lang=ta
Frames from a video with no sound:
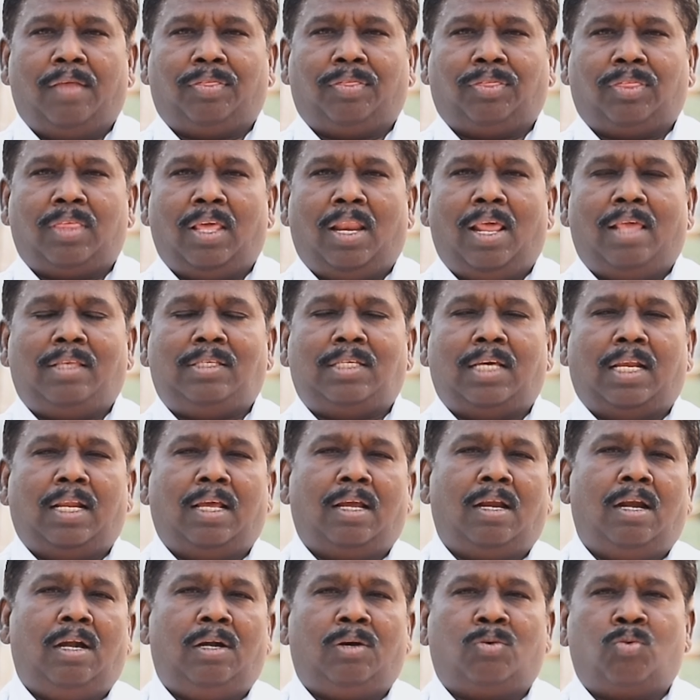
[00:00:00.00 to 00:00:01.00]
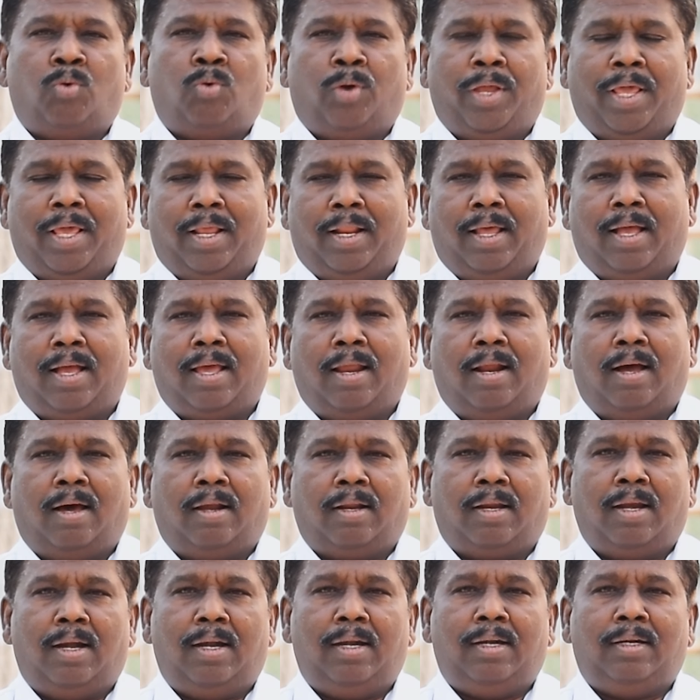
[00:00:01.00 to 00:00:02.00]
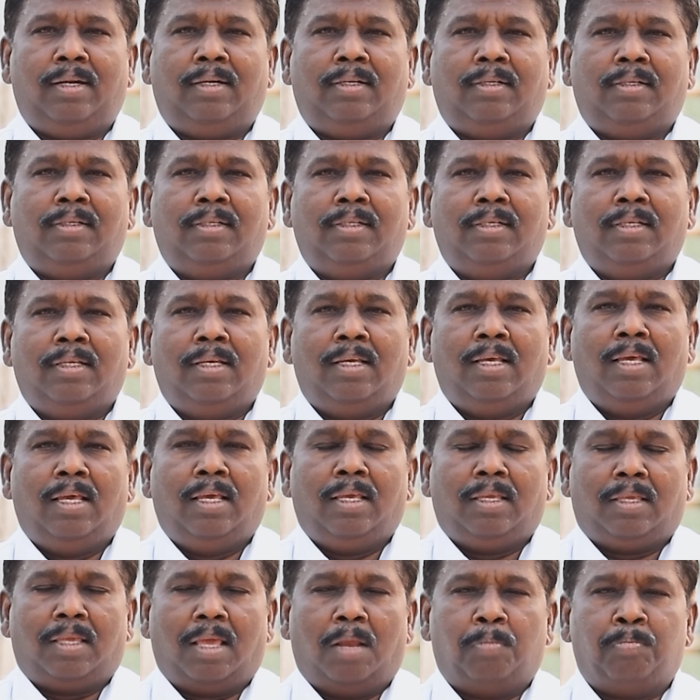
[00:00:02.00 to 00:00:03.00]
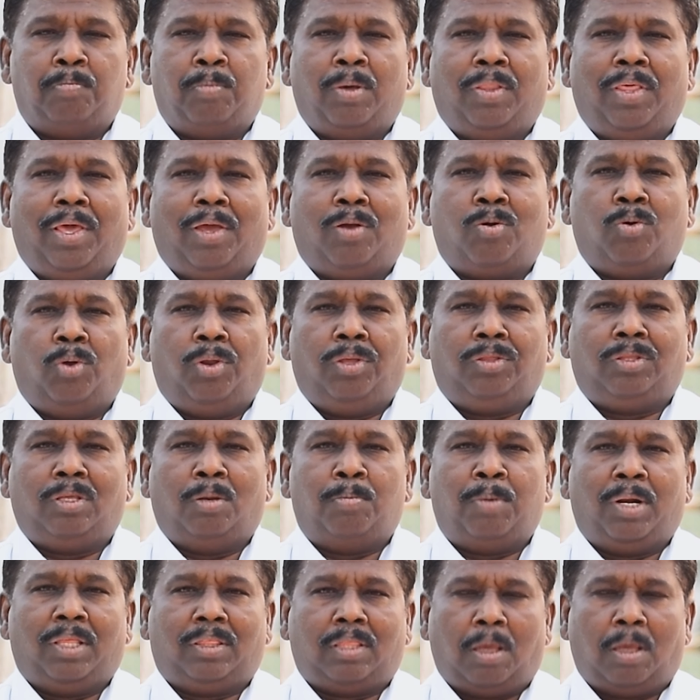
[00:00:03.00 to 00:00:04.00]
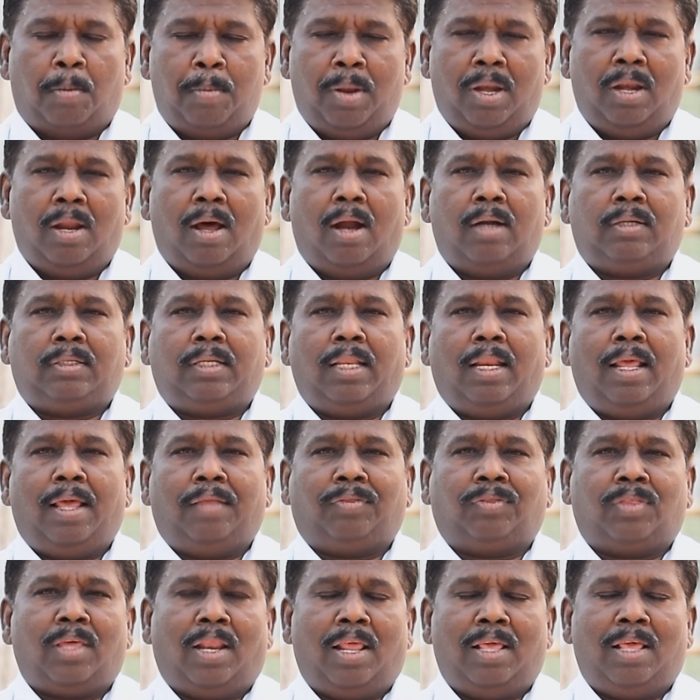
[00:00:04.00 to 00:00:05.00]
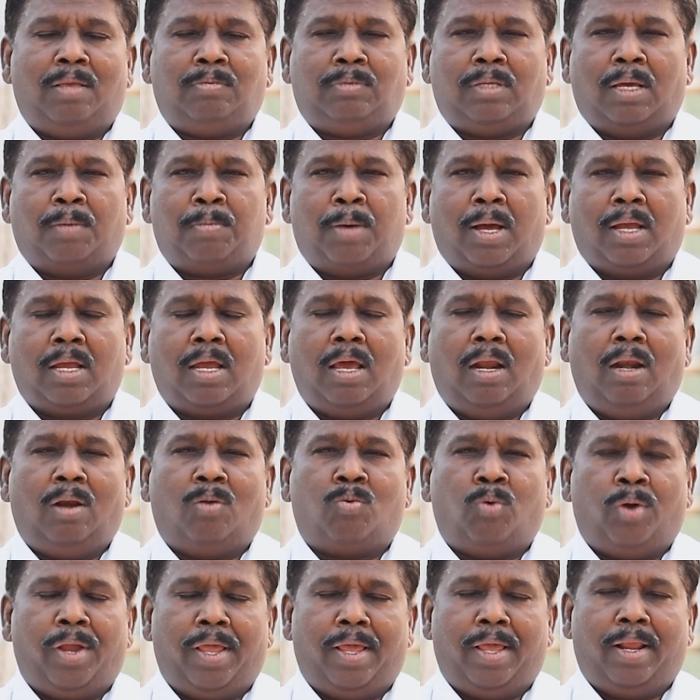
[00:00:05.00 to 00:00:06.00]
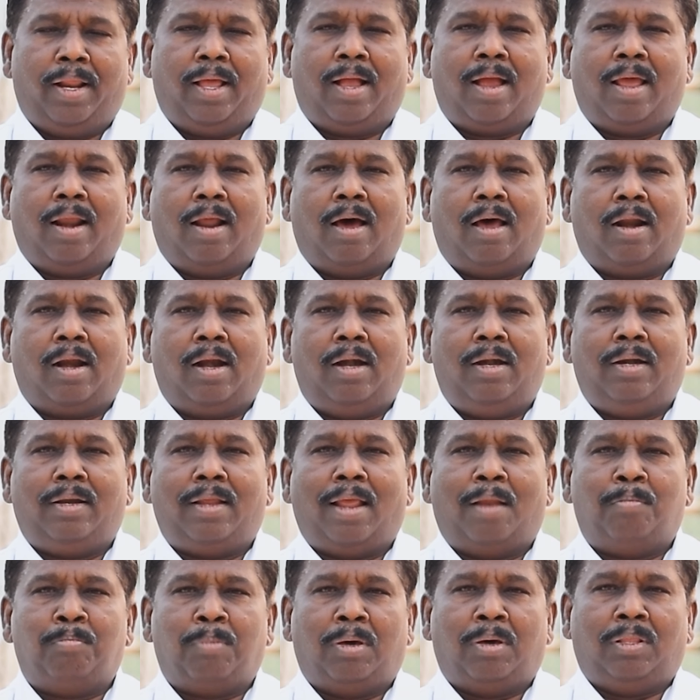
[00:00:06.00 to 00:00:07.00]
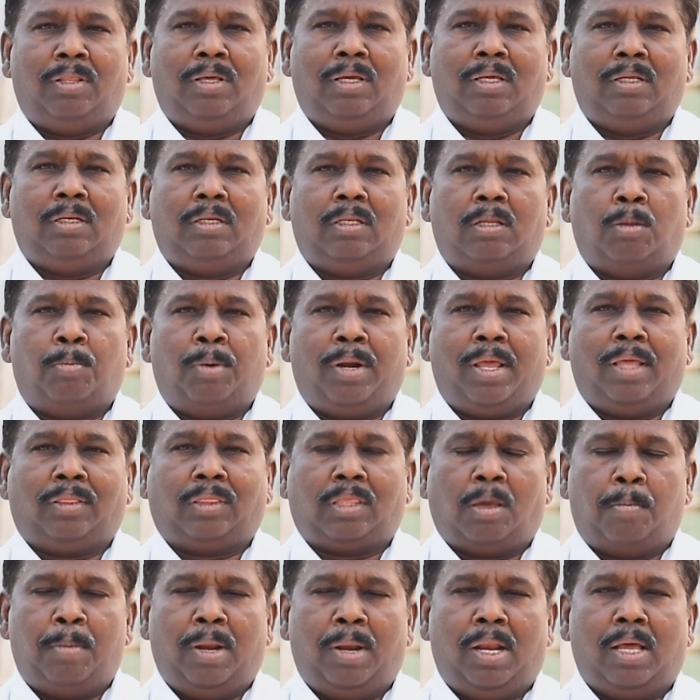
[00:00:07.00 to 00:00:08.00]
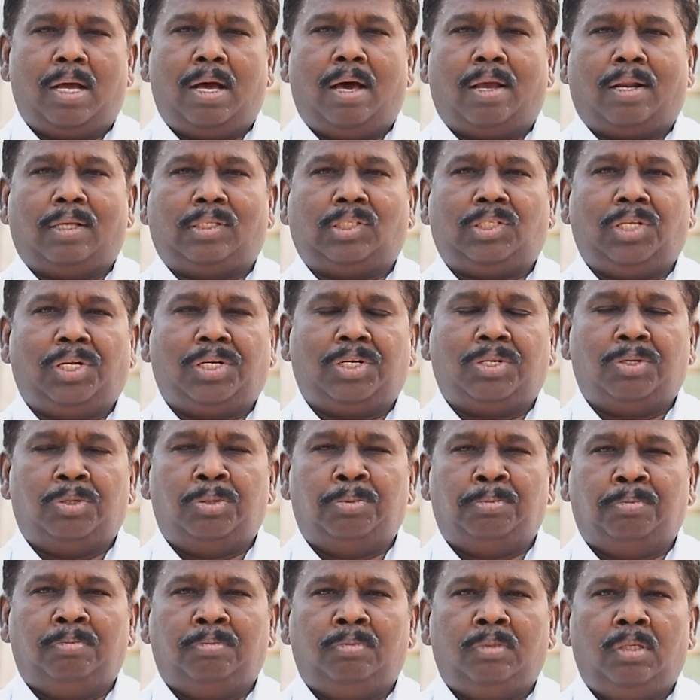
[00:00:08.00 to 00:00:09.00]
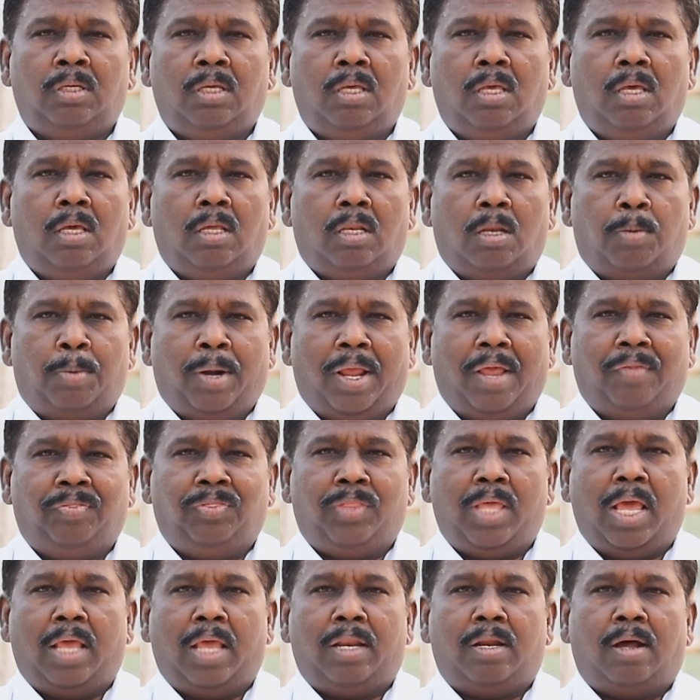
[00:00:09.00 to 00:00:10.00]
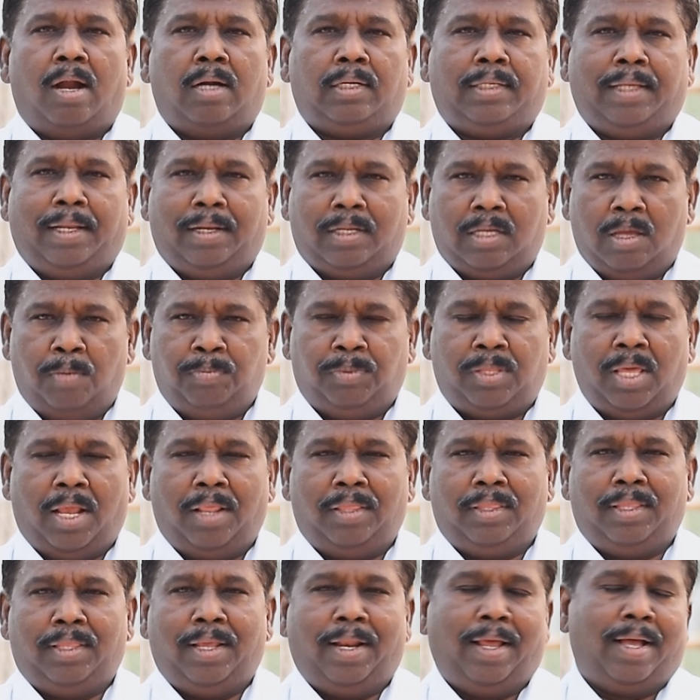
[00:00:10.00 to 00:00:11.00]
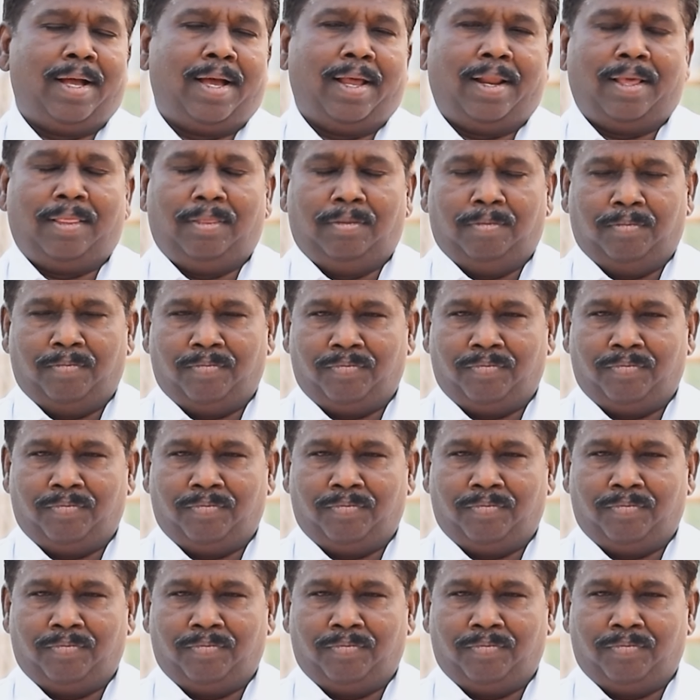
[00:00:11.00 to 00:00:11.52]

எத்தனை ஜனங்கள் குடியிருக்கிறார்கள் என்பதை குறித்து நம்முடைய தமிழ்நாட்டில் எத்தனை ஜ மக்கள் குடியிருக்கிறார்கள் என்பது நம்முடைய தமிழக அரசிற்கும் நம்முடைய இந்திய நாட்டிற்கும் தெரிந்திருக்கிறது